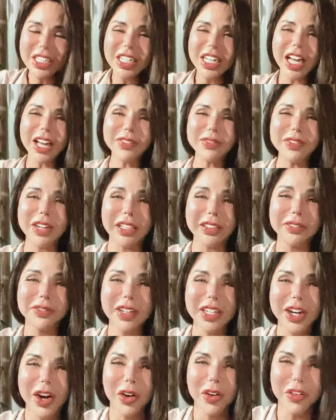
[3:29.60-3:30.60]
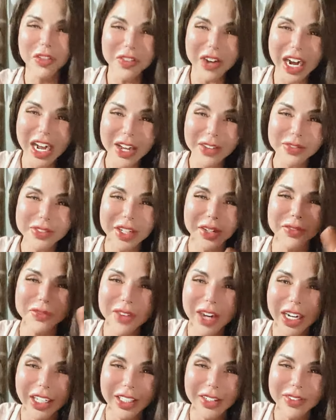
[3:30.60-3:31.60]
em địch mà đủ má em chùm
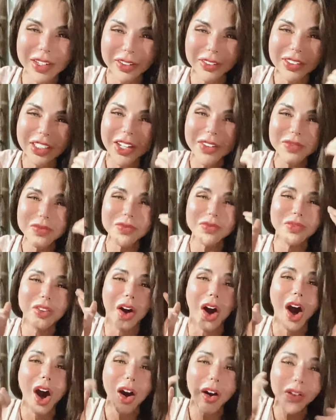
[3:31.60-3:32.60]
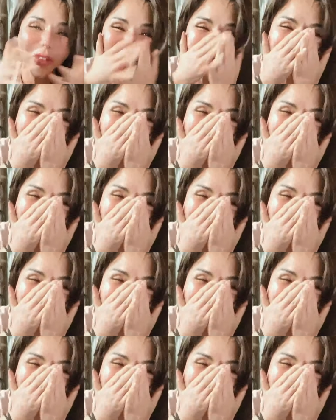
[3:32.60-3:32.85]
mờ em đem cách thọ